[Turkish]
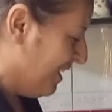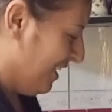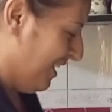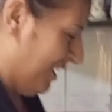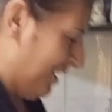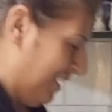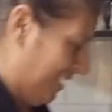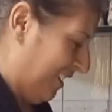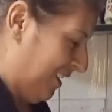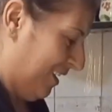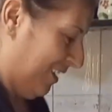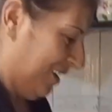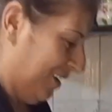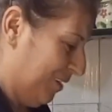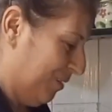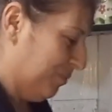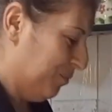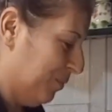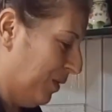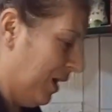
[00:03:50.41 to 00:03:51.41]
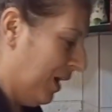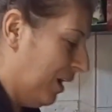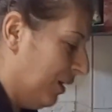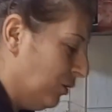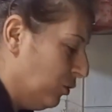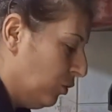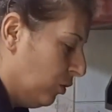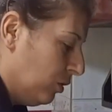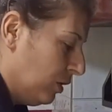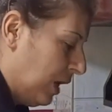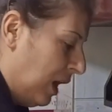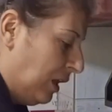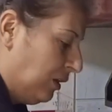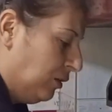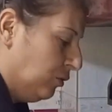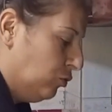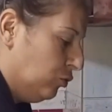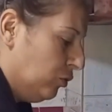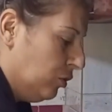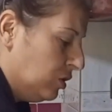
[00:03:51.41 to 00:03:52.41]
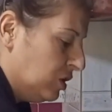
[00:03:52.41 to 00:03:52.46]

Oradan bağırıyorum Bağırıyor, cevap yani veriyor.